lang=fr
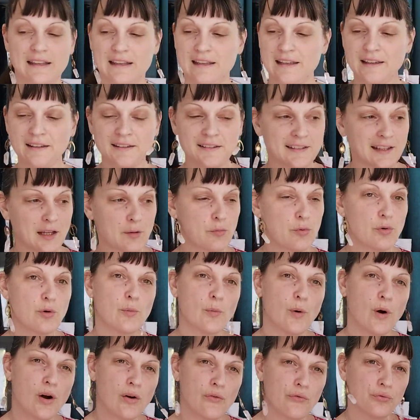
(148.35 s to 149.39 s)
Et
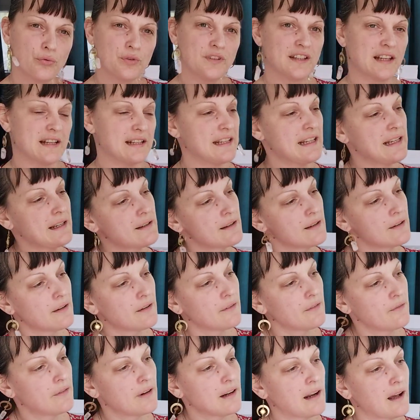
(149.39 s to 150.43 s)
simplement, vous allez,
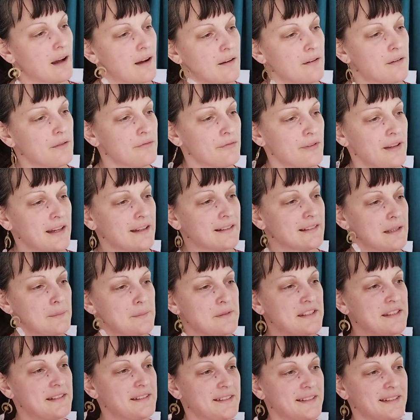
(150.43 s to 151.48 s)
voilà, faire des
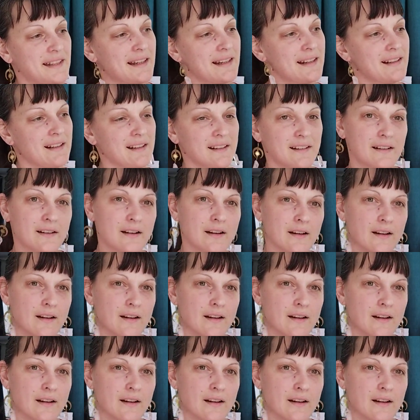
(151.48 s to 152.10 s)
petits cercles.